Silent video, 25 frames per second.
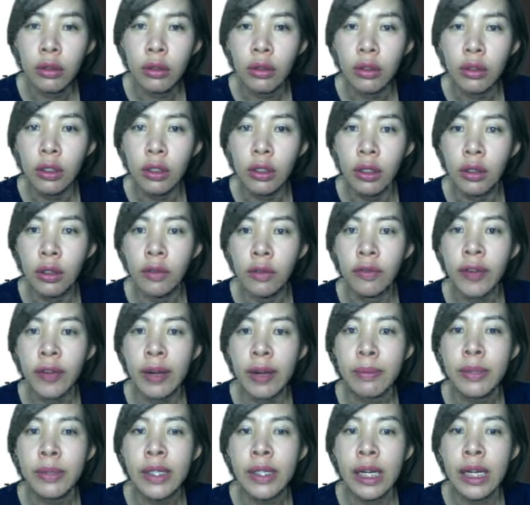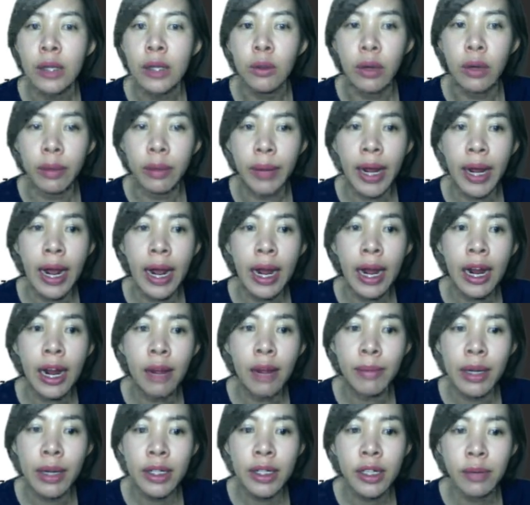หนึ่งเฟรมเซลล์เห็นไหมคะลาก
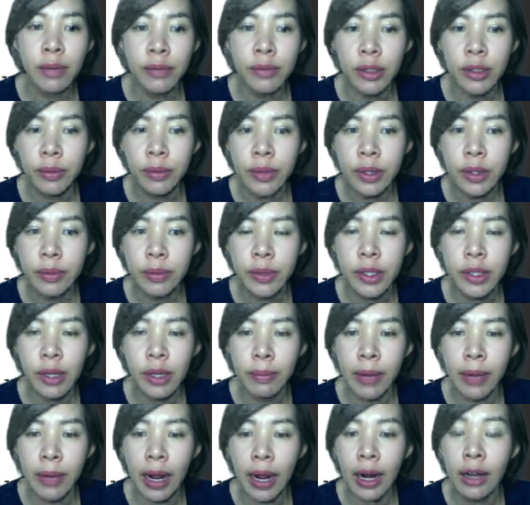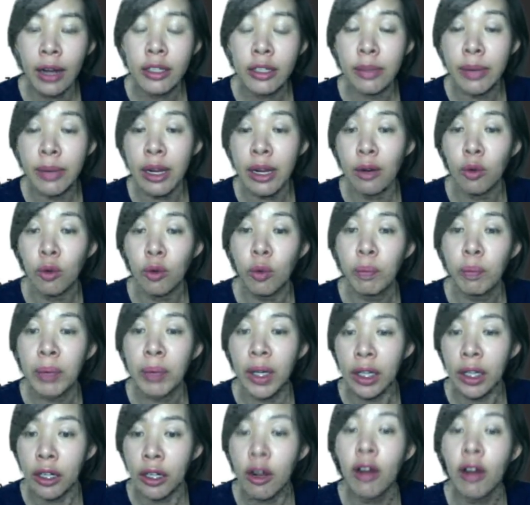มาเชื่อมเชื่อมเชื่อมเชื่อมกัน แล้วจะมีรูเปิ
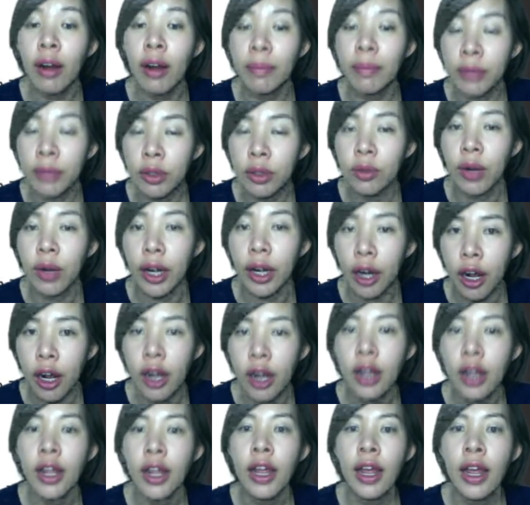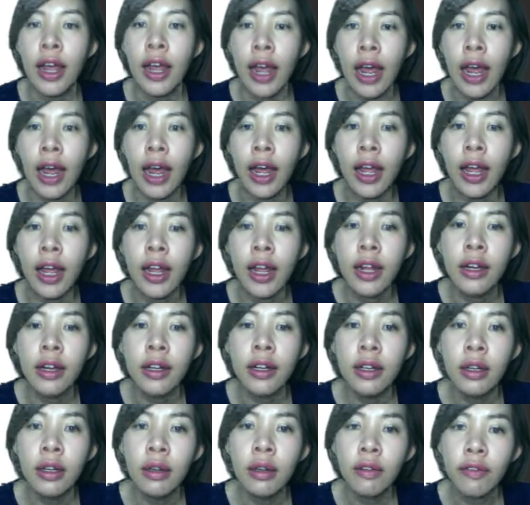ดนอกลำตัวเนาะ อ่ะห
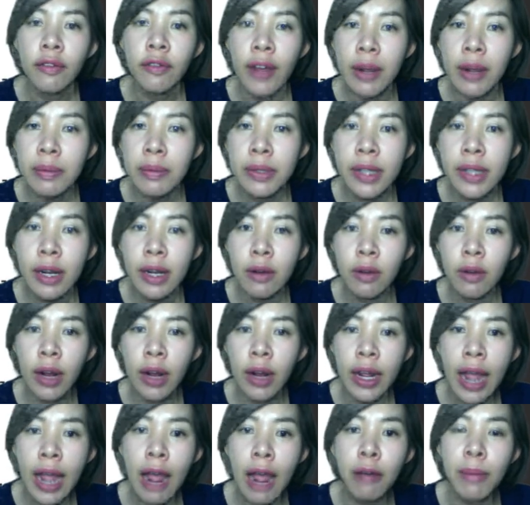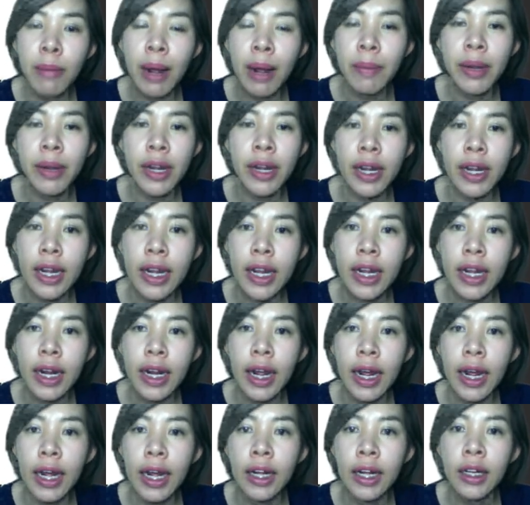นึ่งเฟรมเซลล์ขยายออกมาเป็นอย่างนี้นะ
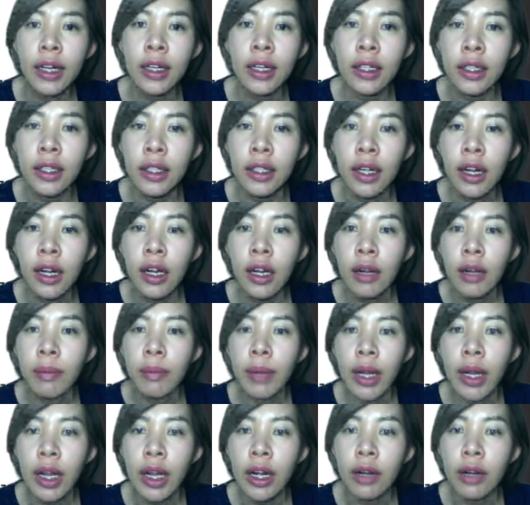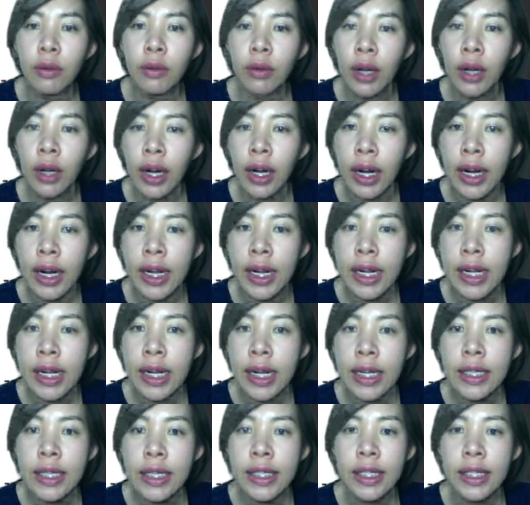คะ ก็คือ มีนิวเคลีย
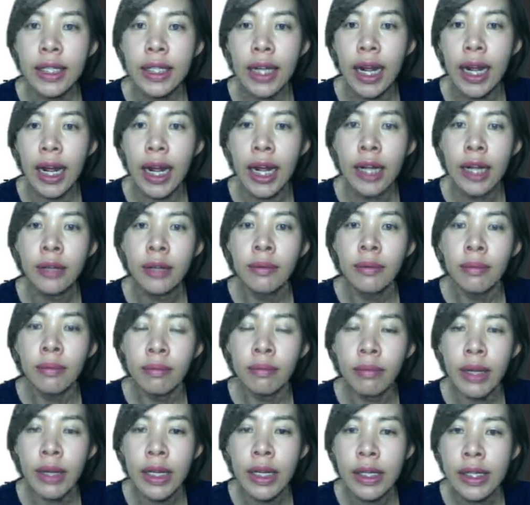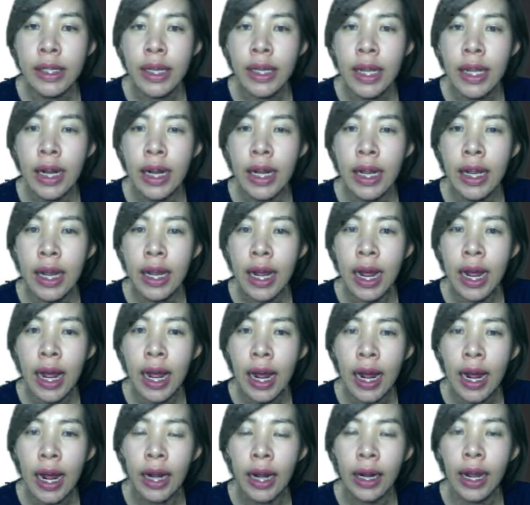สนะคะ มีซีเลีย
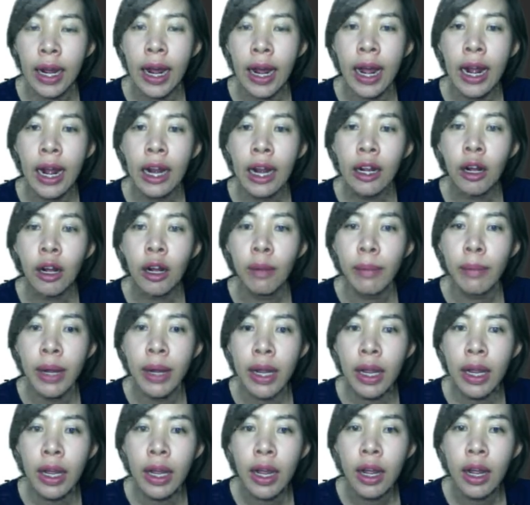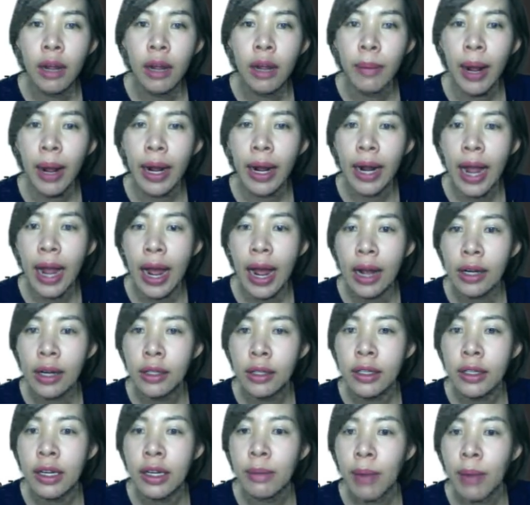นะคะ แล้วก็มีผนัง
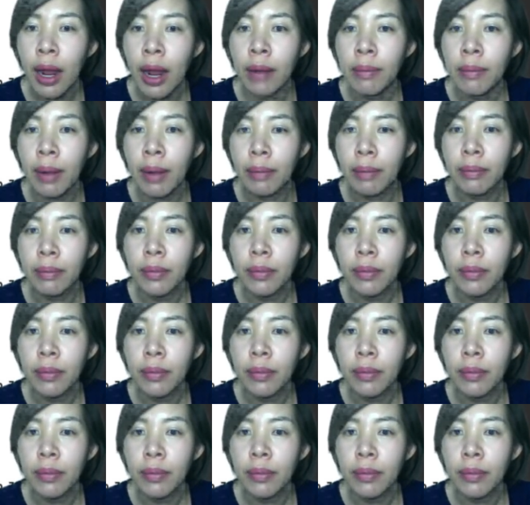ที่มันแบบ